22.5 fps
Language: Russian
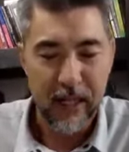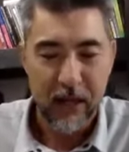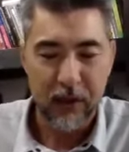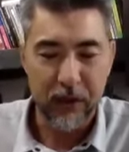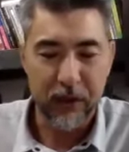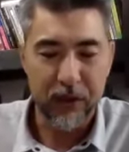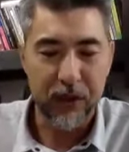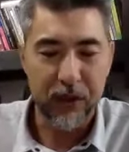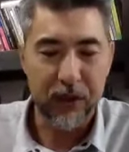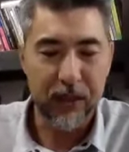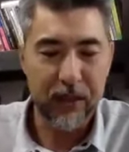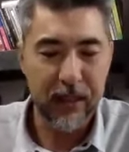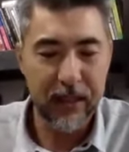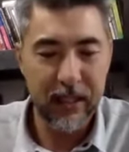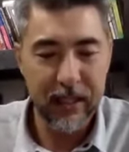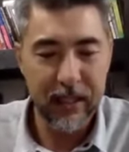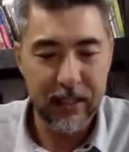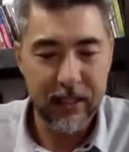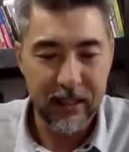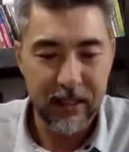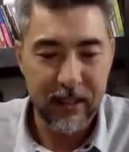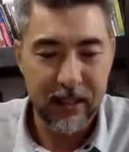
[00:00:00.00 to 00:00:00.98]
Очень
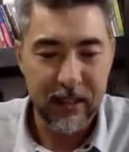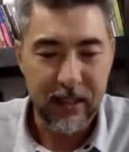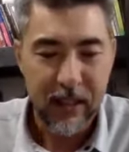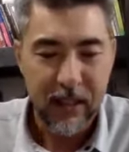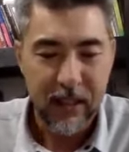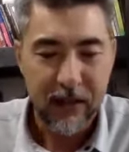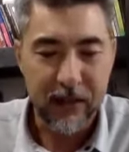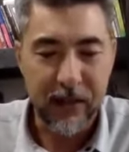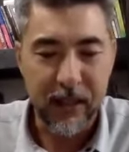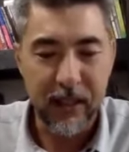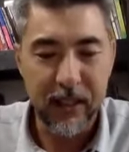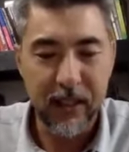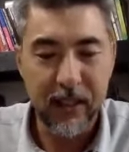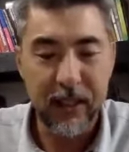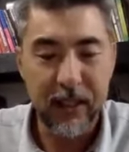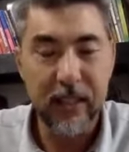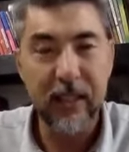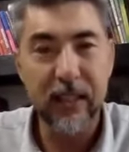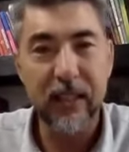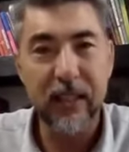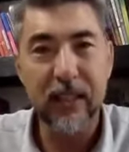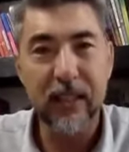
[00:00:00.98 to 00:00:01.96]
интересно, в
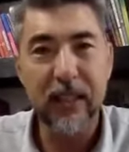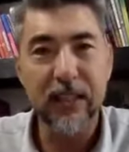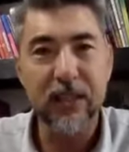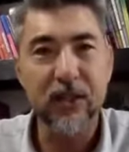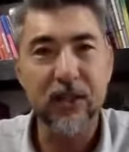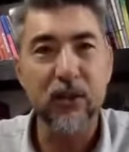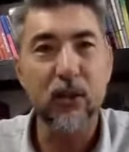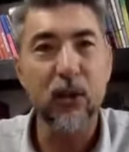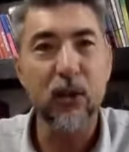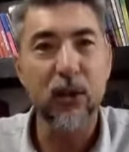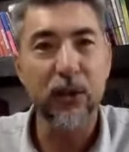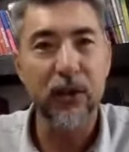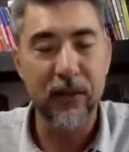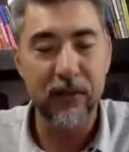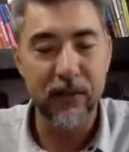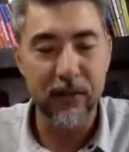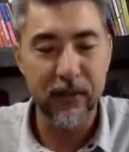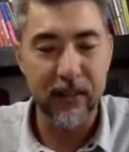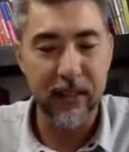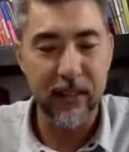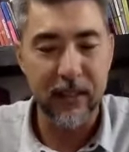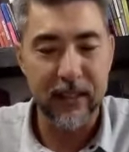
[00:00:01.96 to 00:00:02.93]
книге Исход,
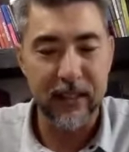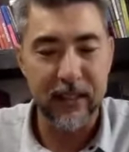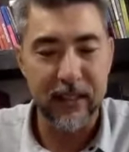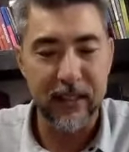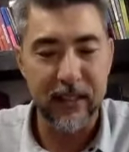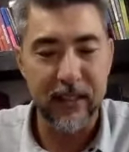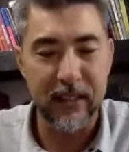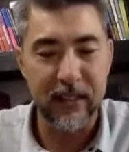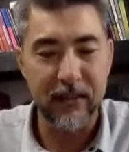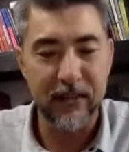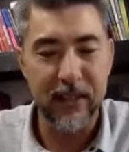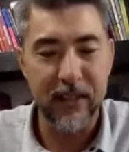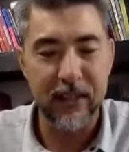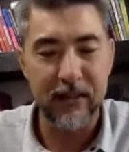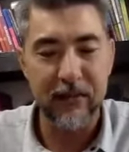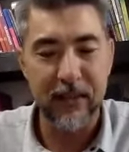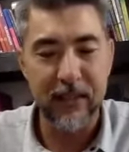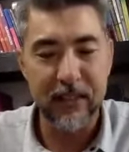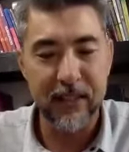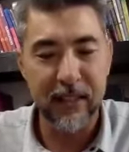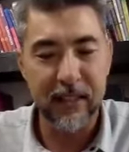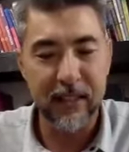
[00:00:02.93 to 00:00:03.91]
19 глава,
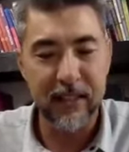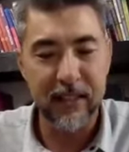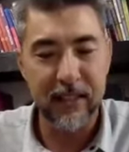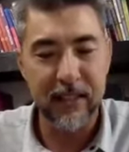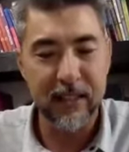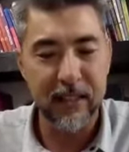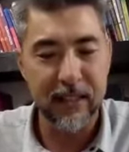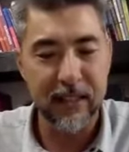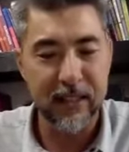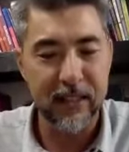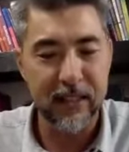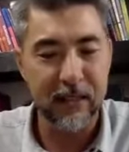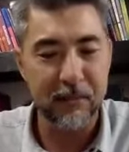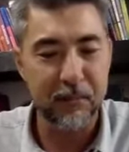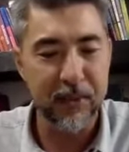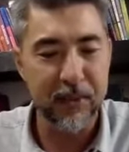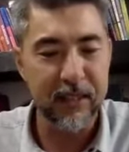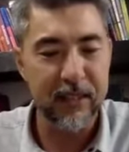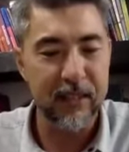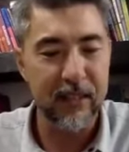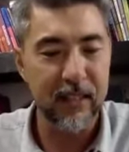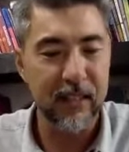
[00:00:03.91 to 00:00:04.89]
20 стих
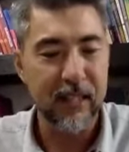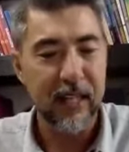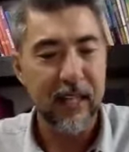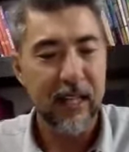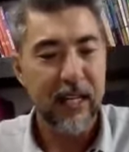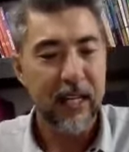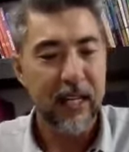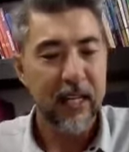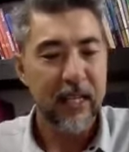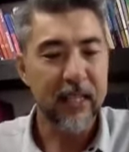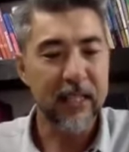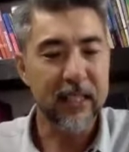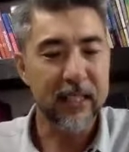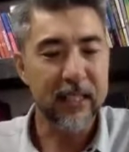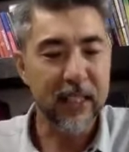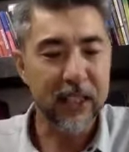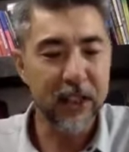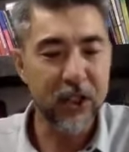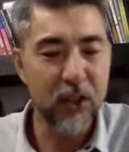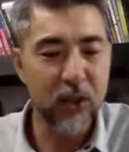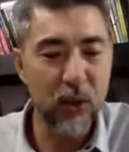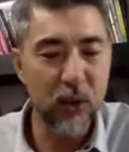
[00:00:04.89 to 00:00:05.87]
записано, «И
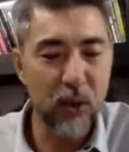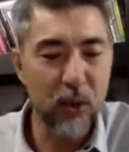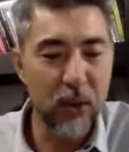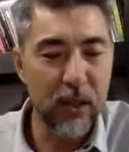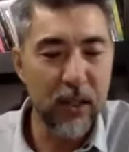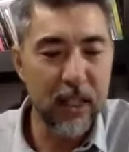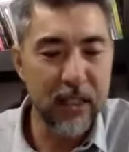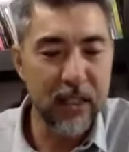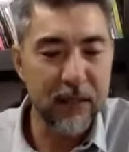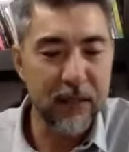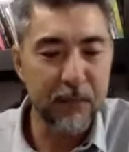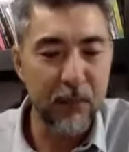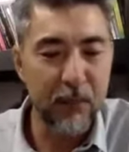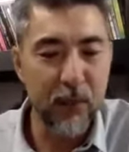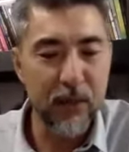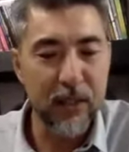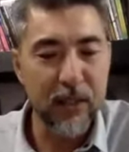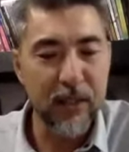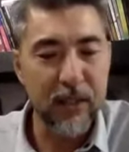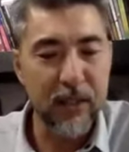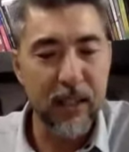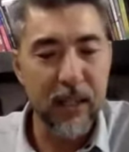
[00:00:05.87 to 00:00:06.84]
сошел
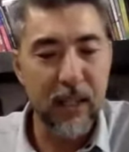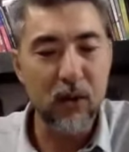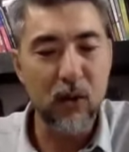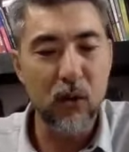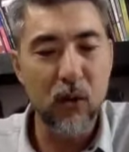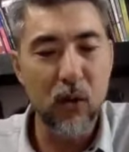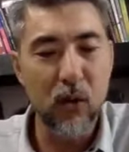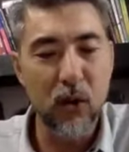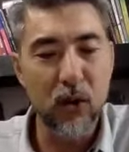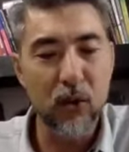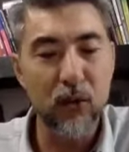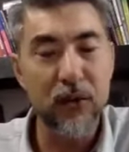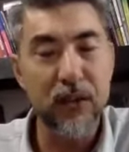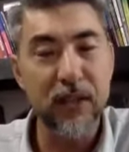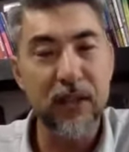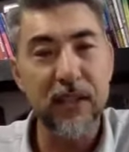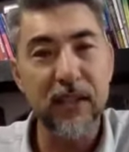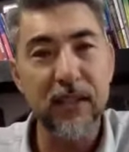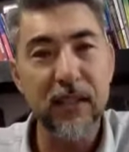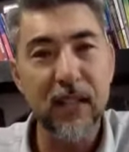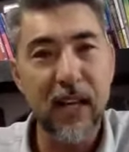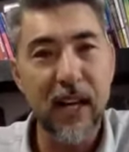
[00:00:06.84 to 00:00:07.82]
Господь на гору
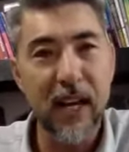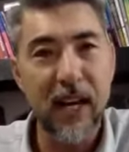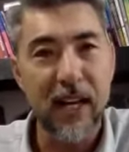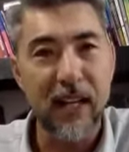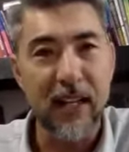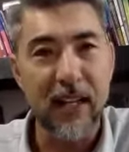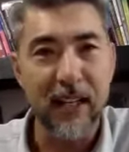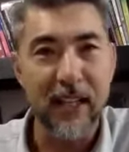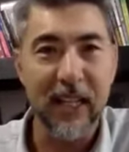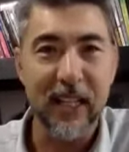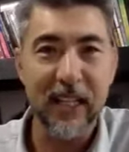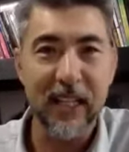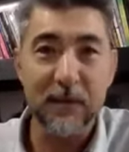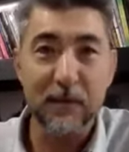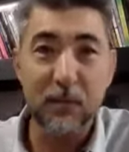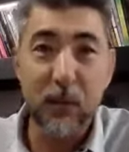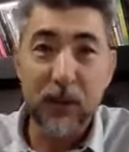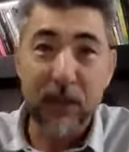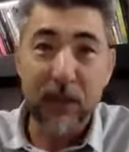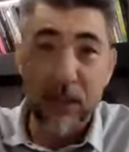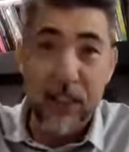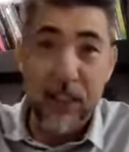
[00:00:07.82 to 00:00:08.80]
Синай».
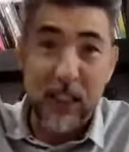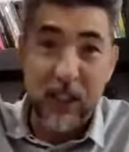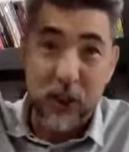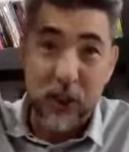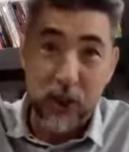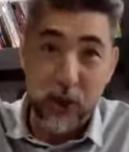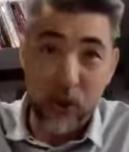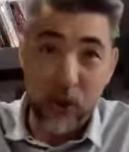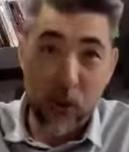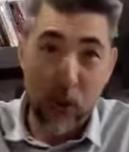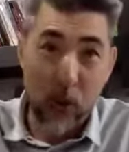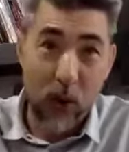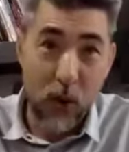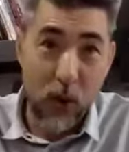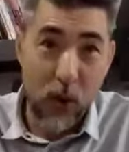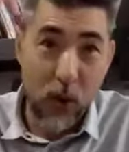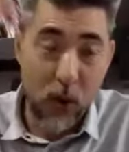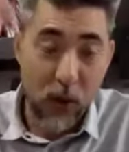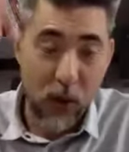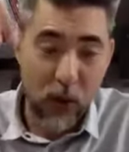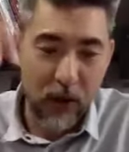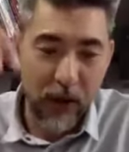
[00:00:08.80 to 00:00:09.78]
Господь
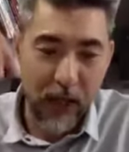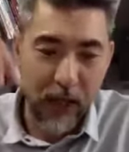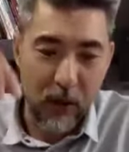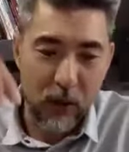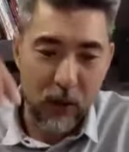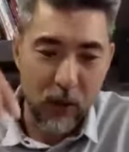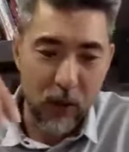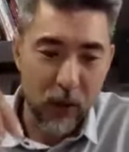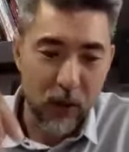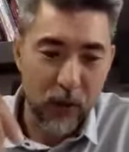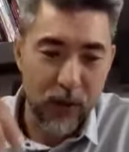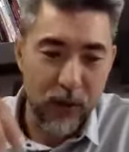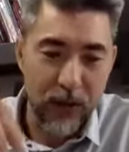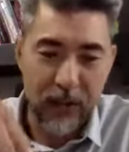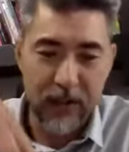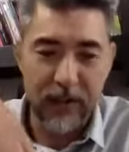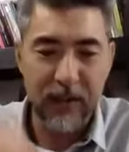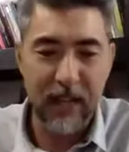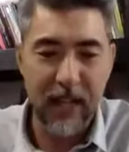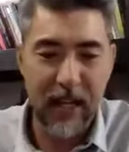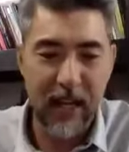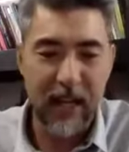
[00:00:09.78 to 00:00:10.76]
сошел на гору
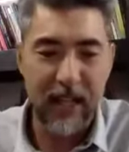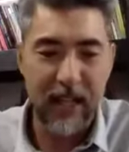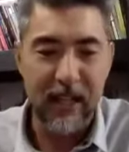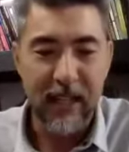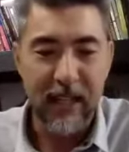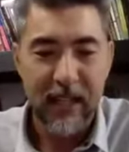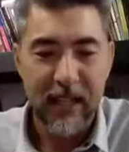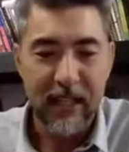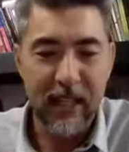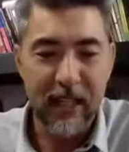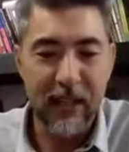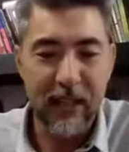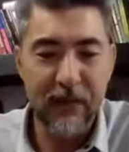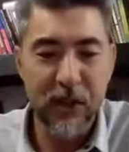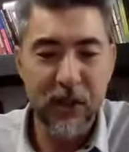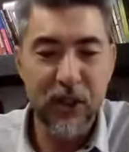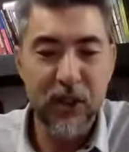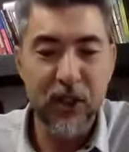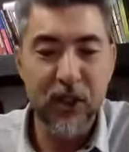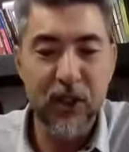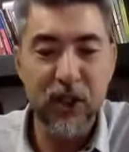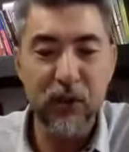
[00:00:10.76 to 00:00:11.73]
Синай, на
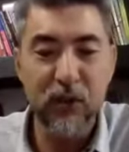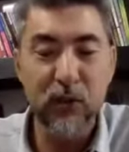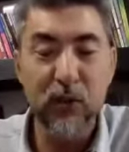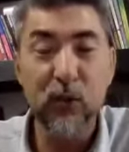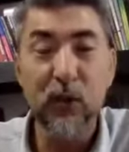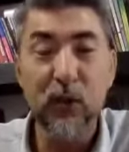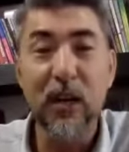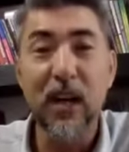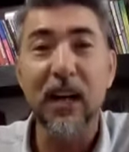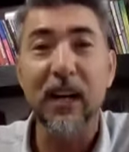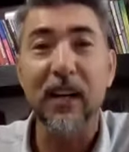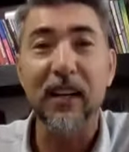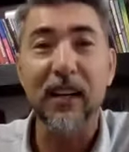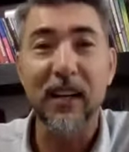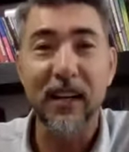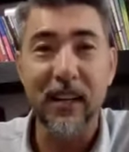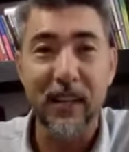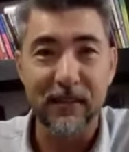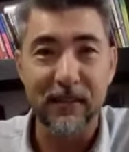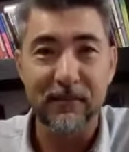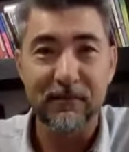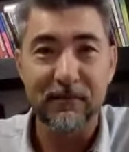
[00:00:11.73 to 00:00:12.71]
вершину
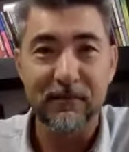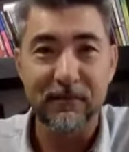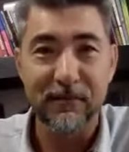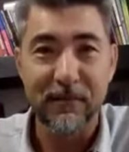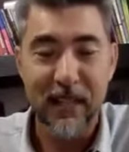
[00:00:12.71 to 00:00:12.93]
горы.